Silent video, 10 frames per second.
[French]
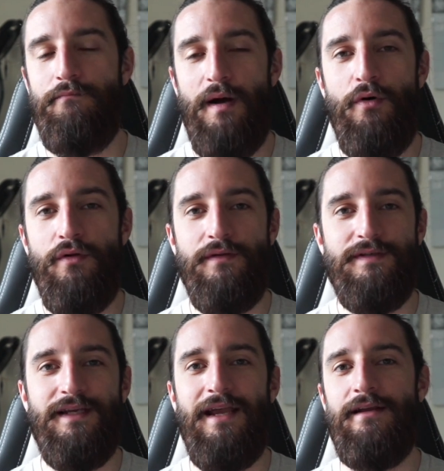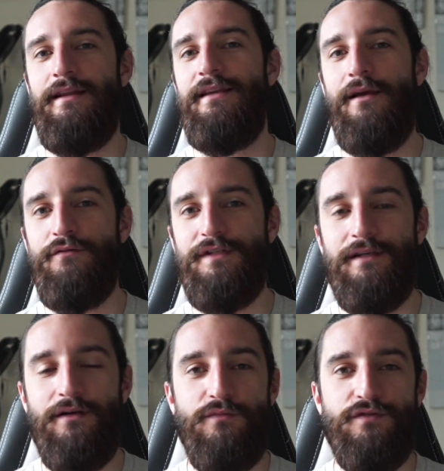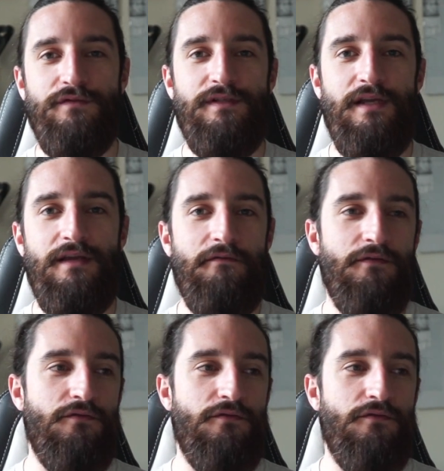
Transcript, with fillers: pas bonne, c'est qu'elle était chaotique. Comme je vous disais, il n'y avait